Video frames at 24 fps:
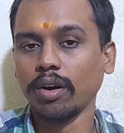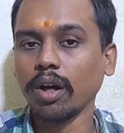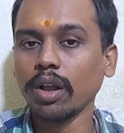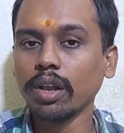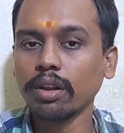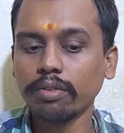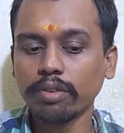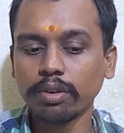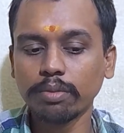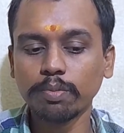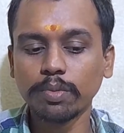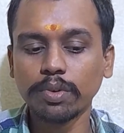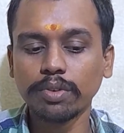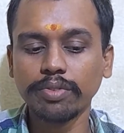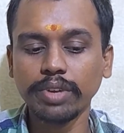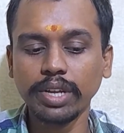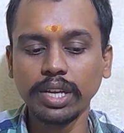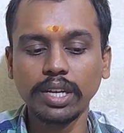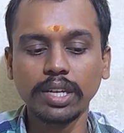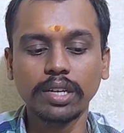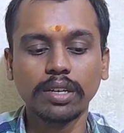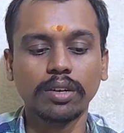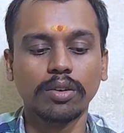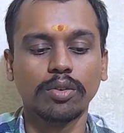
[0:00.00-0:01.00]
హాలీవుడ్
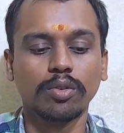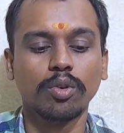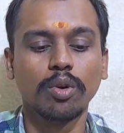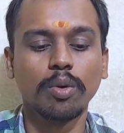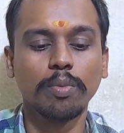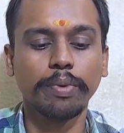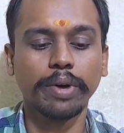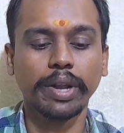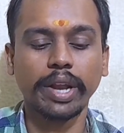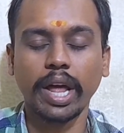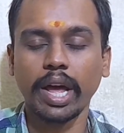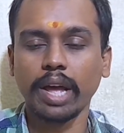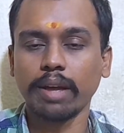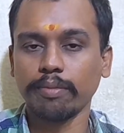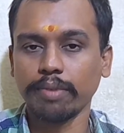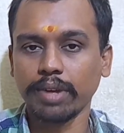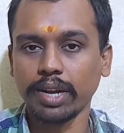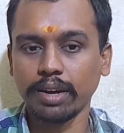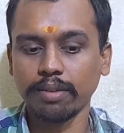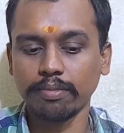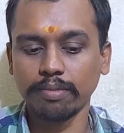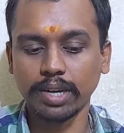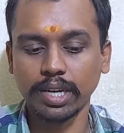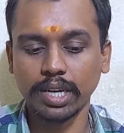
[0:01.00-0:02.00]
మూవీ ఓపెన్
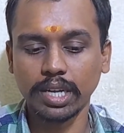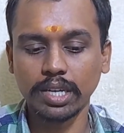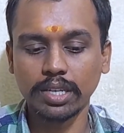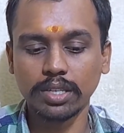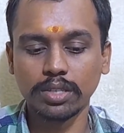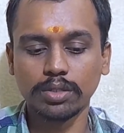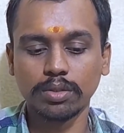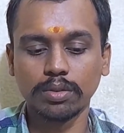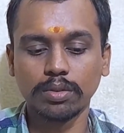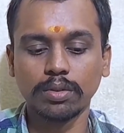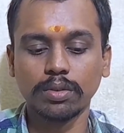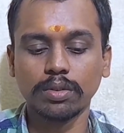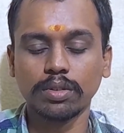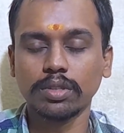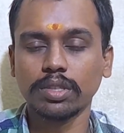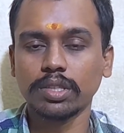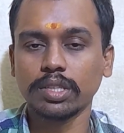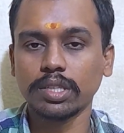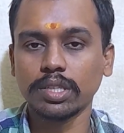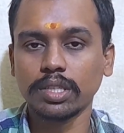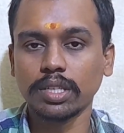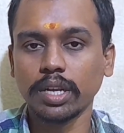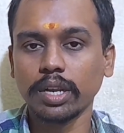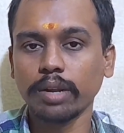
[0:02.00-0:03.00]
హైమర్ అనమాట సో
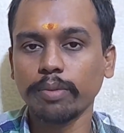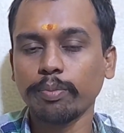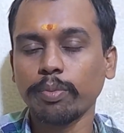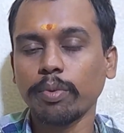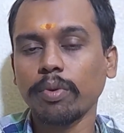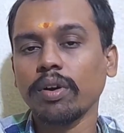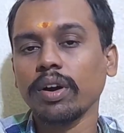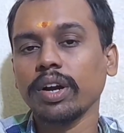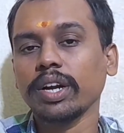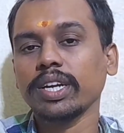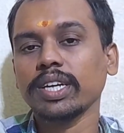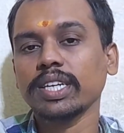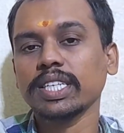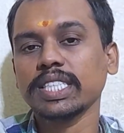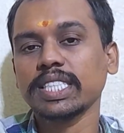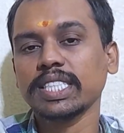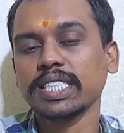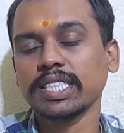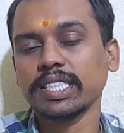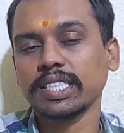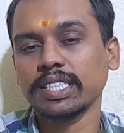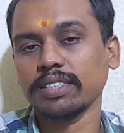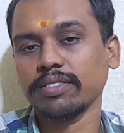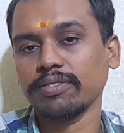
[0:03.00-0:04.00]
త్రీ పాయింట్
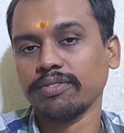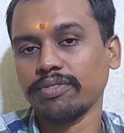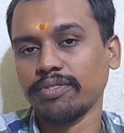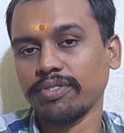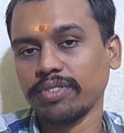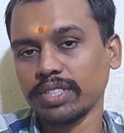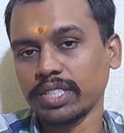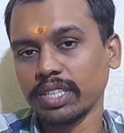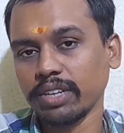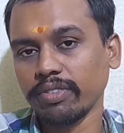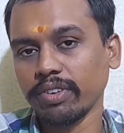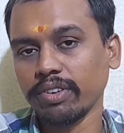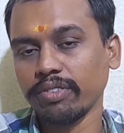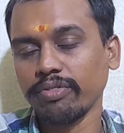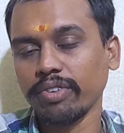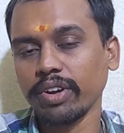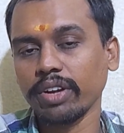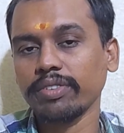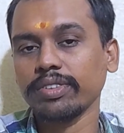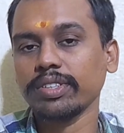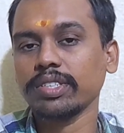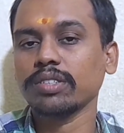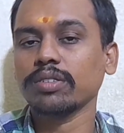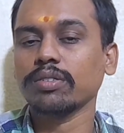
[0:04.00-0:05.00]
సెవెన్
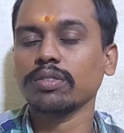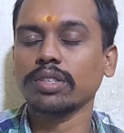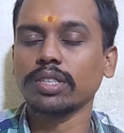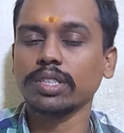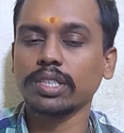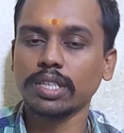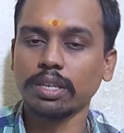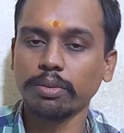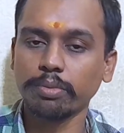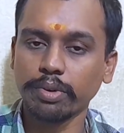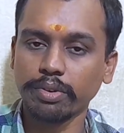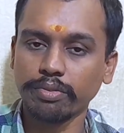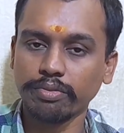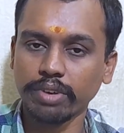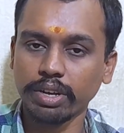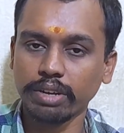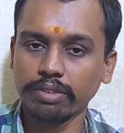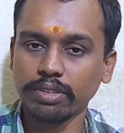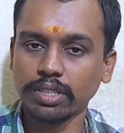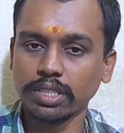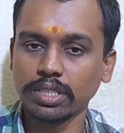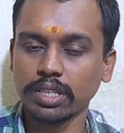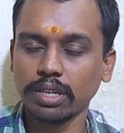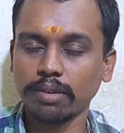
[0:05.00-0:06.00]
ఫైవ్ ఇచ్చి కొంత త్రీ పాయింట్
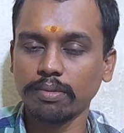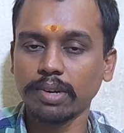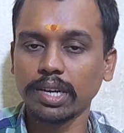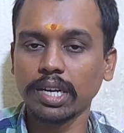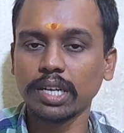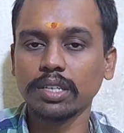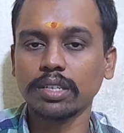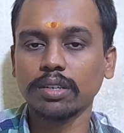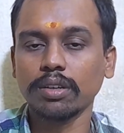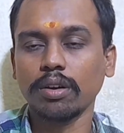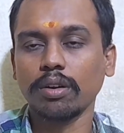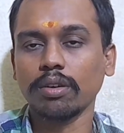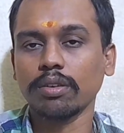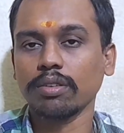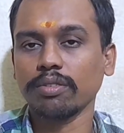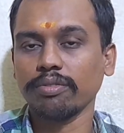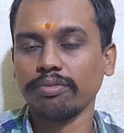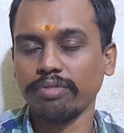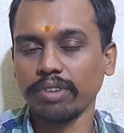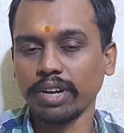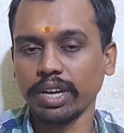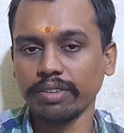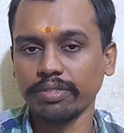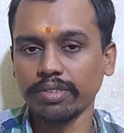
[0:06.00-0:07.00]
ఫైవ్ ఇచ్చారన్నమాట అవుట్
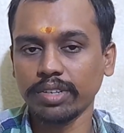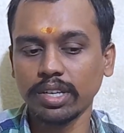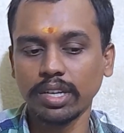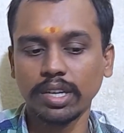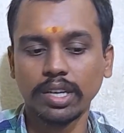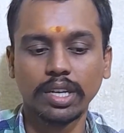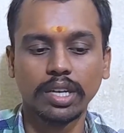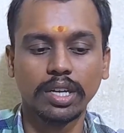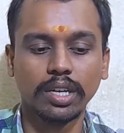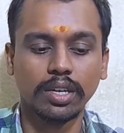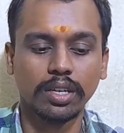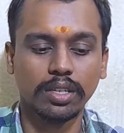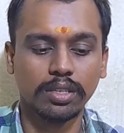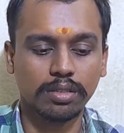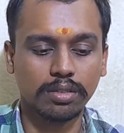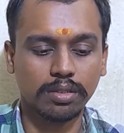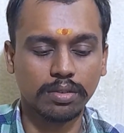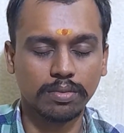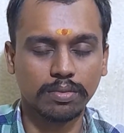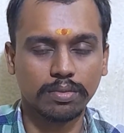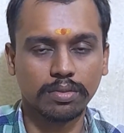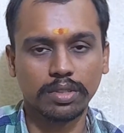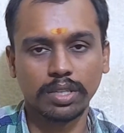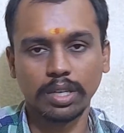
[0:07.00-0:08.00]
ఆఫ్ ఫైవ్ సో
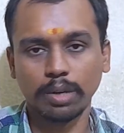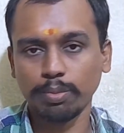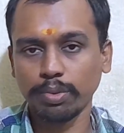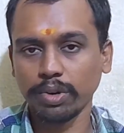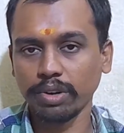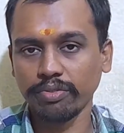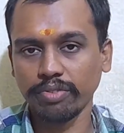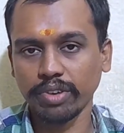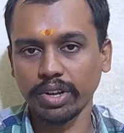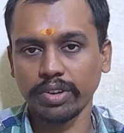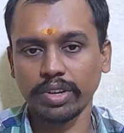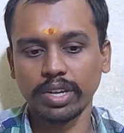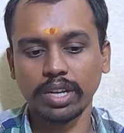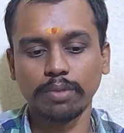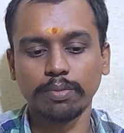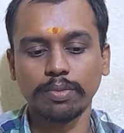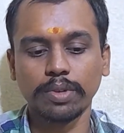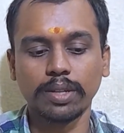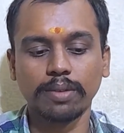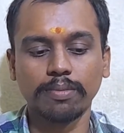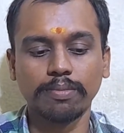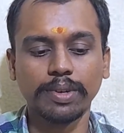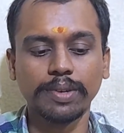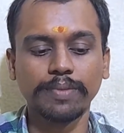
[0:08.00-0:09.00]
త్రీ పాయింట్ ఫైవ్కి
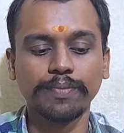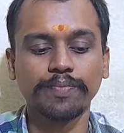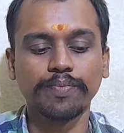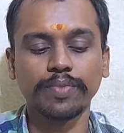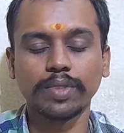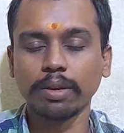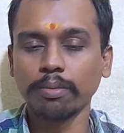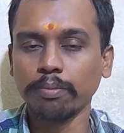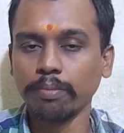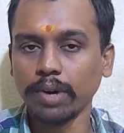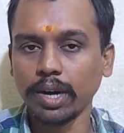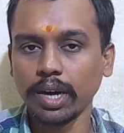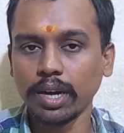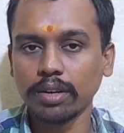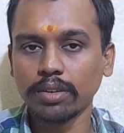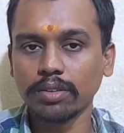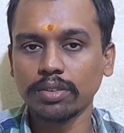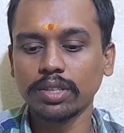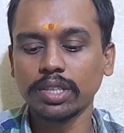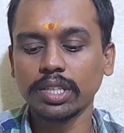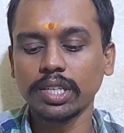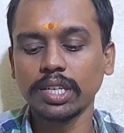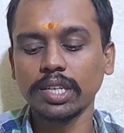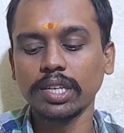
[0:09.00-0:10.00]
వెళ్ళిపోదాం బై
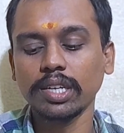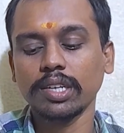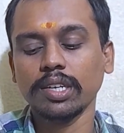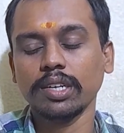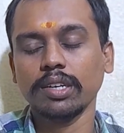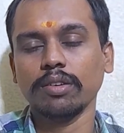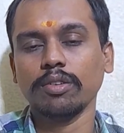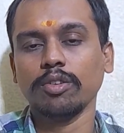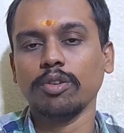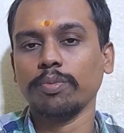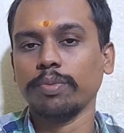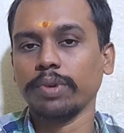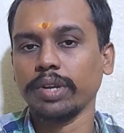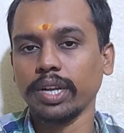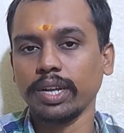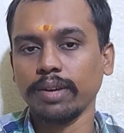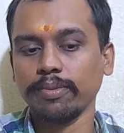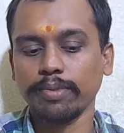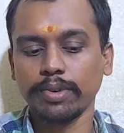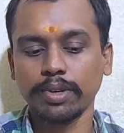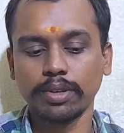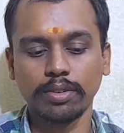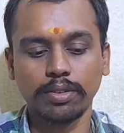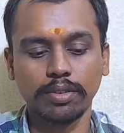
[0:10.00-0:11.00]
బాగుంది ఓపెన్
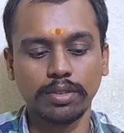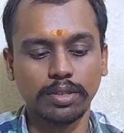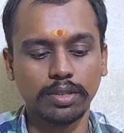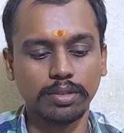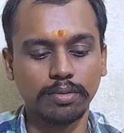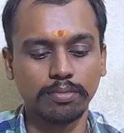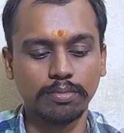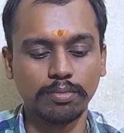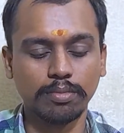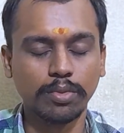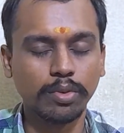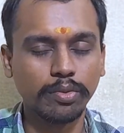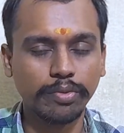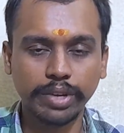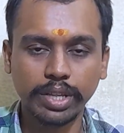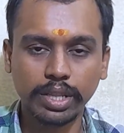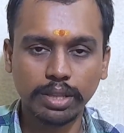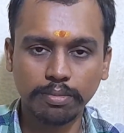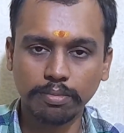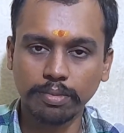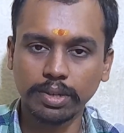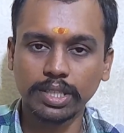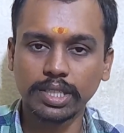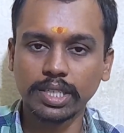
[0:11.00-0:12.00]
హైమర్ మూవీ
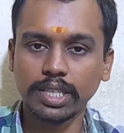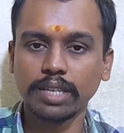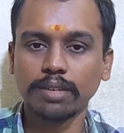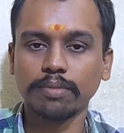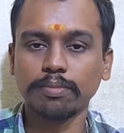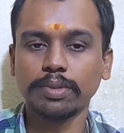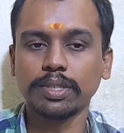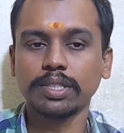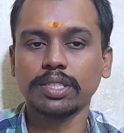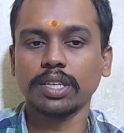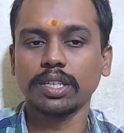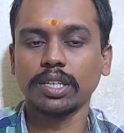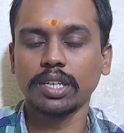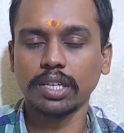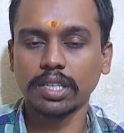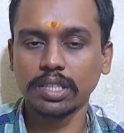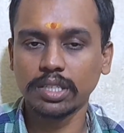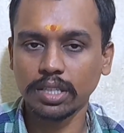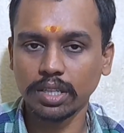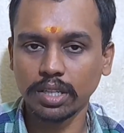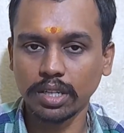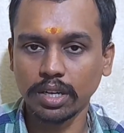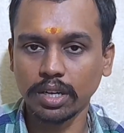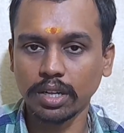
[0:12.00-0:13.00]
అయితే మంచిగా అనిపించింది
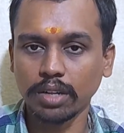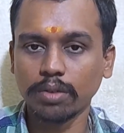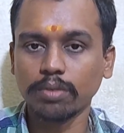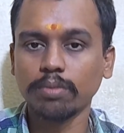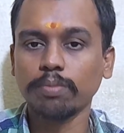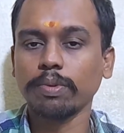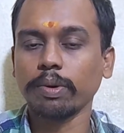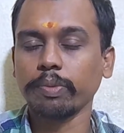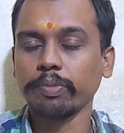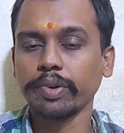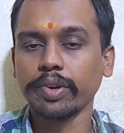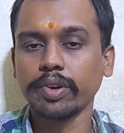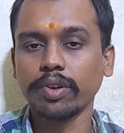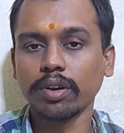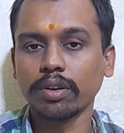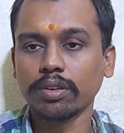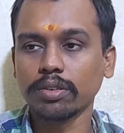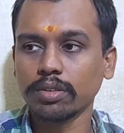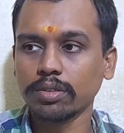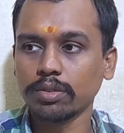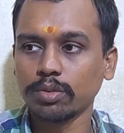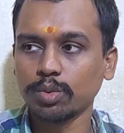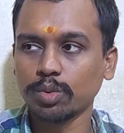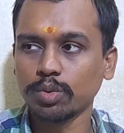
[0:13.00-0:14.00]
అనేసి అన్నారు పబ్లిక్
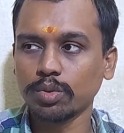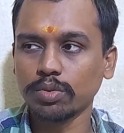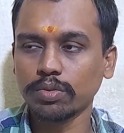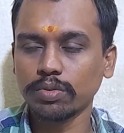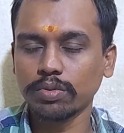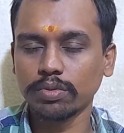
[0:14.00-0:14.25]
టాక్ టూ